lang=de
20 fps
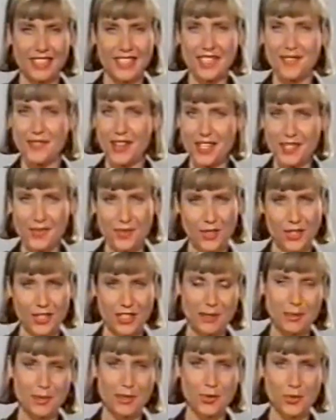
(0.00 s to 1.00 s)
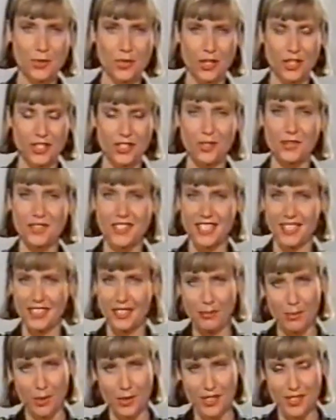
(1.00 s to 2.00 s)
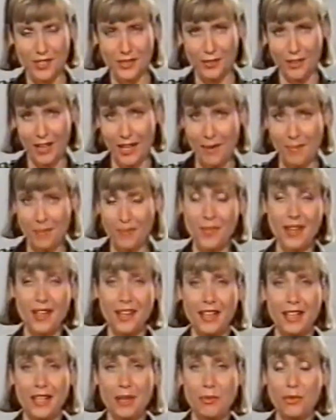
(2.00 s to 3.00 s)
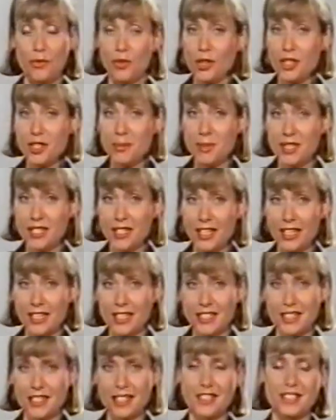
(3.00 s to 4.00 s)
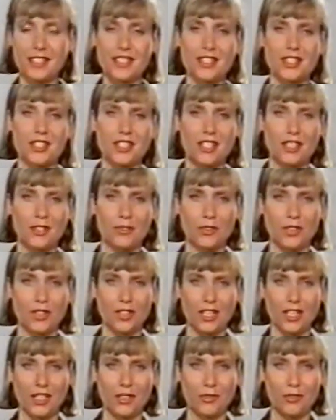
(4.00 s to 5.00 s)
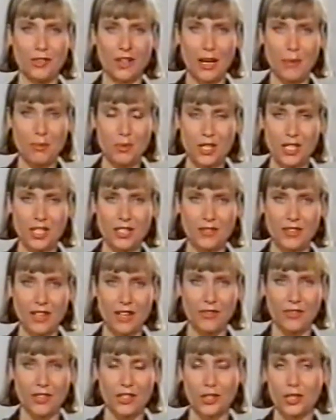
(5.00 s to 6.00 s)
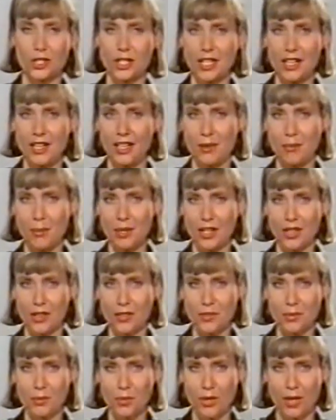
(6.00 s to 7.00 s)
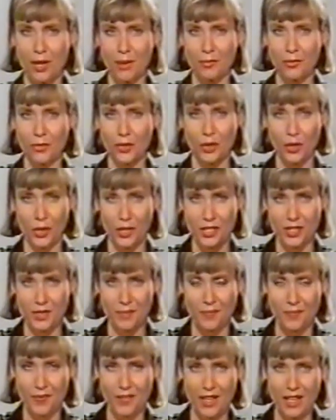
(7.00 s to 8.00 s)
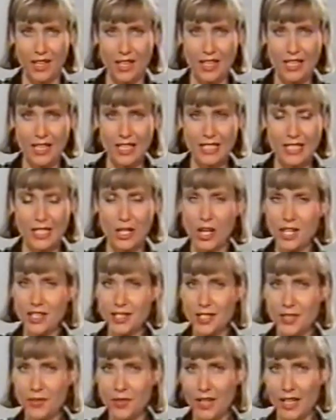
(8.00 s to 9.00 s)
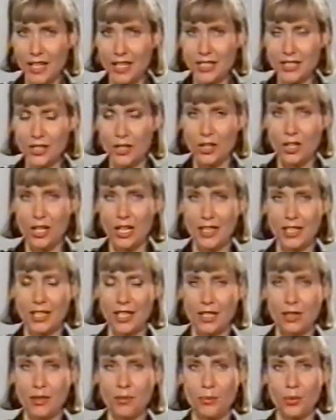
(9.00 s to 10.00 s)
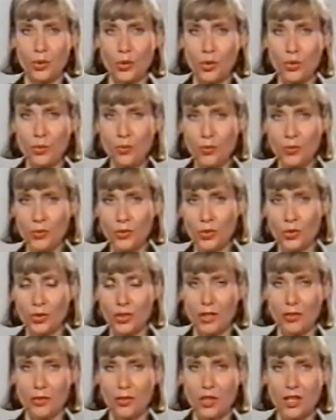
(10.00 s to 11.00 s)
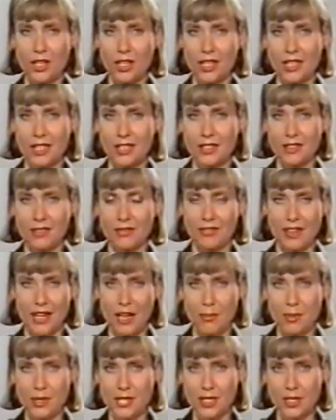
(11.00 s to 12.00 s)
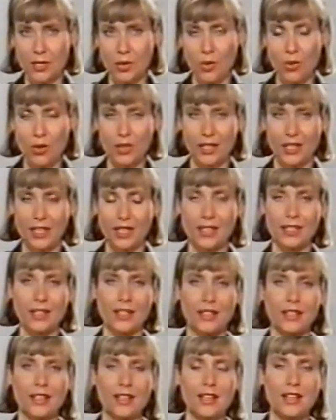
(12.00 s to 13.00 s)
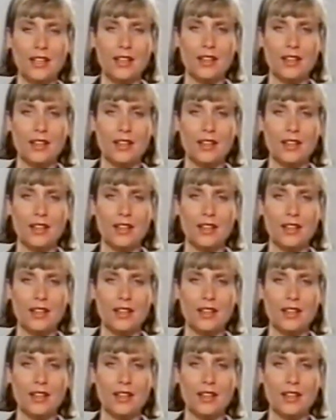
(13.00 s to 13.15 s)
Das war's für heute, liebe Zuschauer. Ich hoffe, es hat Ihnen bei uns gefallen. Bevor ich mich allerdings an dieser Stelle von Ihnen verabschiede, werfen wir noch schnell einen Blick aufs Programm von heute. Sie können sich vielleicht noch an den berühmten und erfolgreichen Werbeslogan erinnern